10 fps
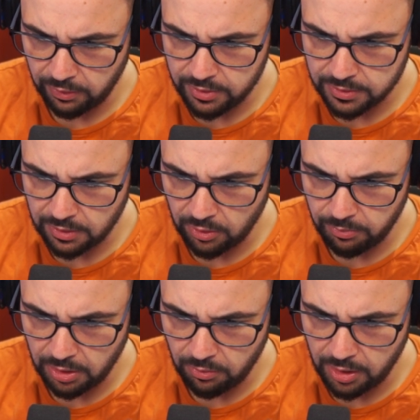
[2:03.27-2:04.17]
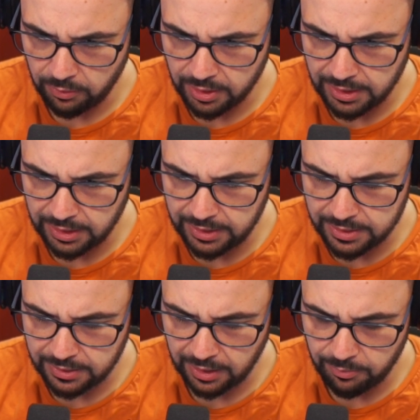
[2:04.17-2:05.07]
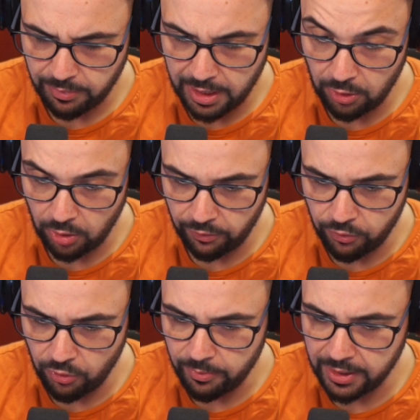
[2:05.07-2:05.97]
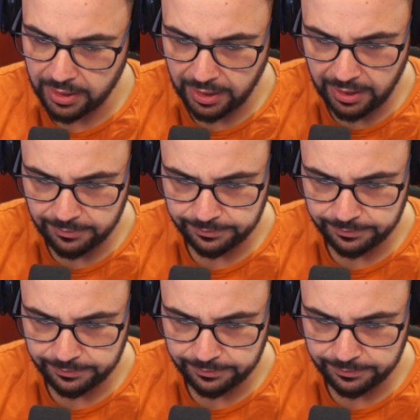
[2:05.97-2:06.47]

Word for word: questa roba qua Guardate a destra che bello la fulmine raga